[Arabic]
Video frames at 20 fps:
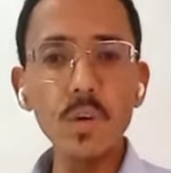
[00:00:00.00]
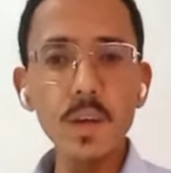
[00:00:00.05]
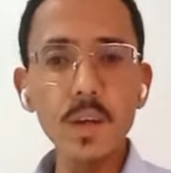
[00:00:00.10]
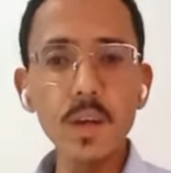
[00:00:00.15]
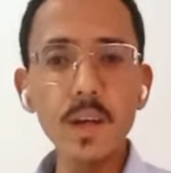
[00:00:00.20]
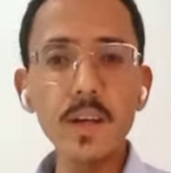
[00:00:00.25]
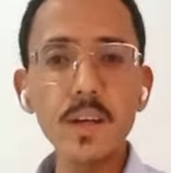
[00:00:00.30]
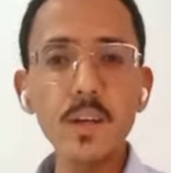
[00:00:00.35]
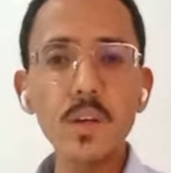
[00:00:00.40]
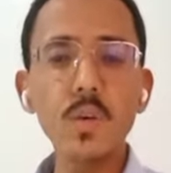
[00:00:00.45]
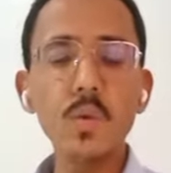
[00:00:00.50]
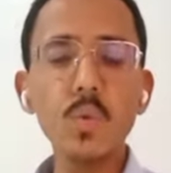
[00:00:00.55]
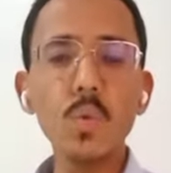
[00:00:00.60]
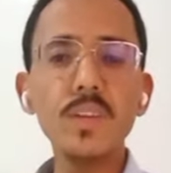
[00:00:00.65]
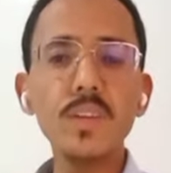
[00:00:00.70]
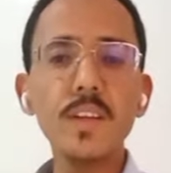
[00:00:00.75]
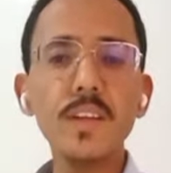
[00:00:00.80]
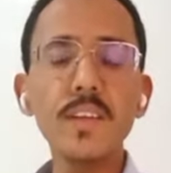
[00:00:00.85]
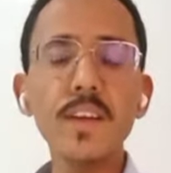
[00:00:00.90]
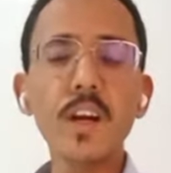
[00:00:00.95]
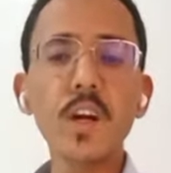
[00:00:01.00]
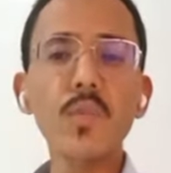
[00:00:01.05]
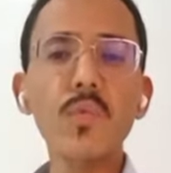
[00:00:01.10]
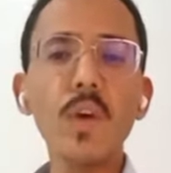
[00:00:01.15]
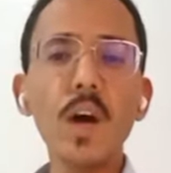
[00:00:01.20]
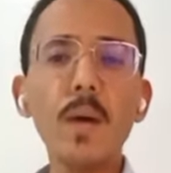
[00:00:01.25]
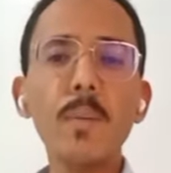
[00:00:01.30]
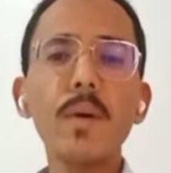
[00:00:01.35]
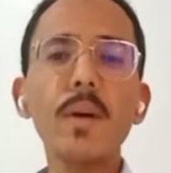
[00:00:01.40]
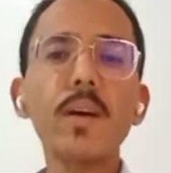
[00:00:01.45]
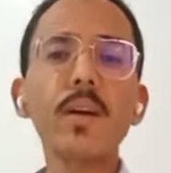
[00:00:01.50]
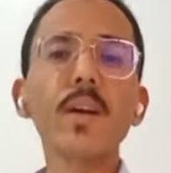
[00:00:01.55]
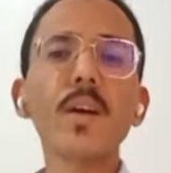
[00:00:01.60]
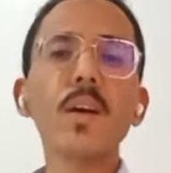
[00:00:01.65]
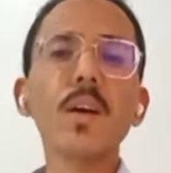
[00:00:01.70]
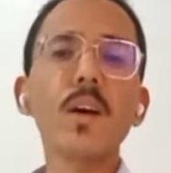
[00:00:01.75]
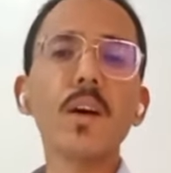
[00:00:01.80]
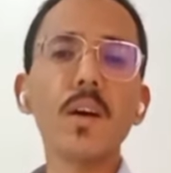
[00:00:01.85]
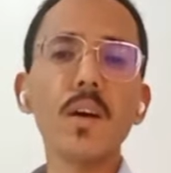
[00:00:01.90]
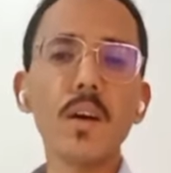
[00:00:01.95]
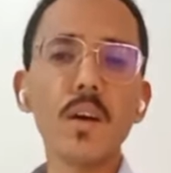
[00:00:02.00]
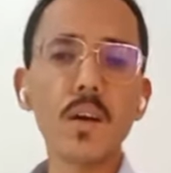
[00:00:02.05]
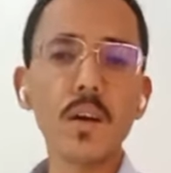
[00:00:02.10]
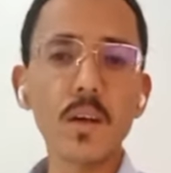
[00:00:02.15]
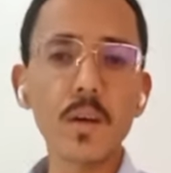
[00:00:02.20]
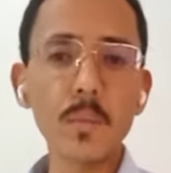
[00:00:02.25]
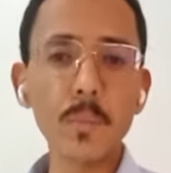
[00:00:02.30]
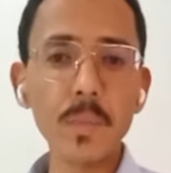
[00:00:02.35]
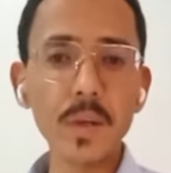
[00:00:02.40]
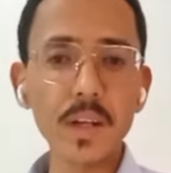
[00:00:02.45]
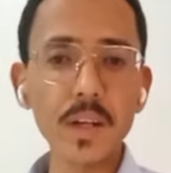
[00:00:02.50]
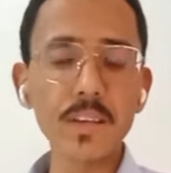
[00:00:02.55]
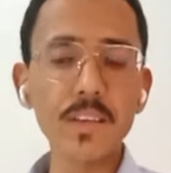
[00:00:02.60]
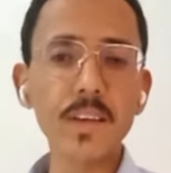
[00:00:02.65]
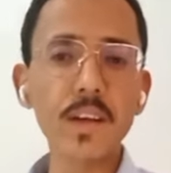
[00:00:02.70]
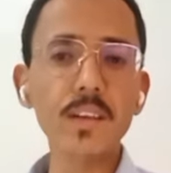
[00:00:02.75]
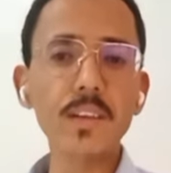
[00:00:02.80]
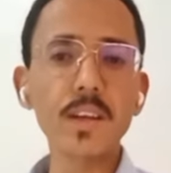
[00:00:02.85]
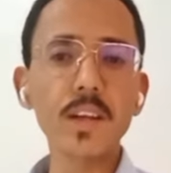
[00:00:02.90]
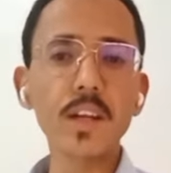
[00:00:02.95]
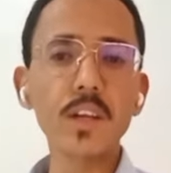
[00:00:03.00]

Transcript: الأونلاين والتصرف عبر آه، منصات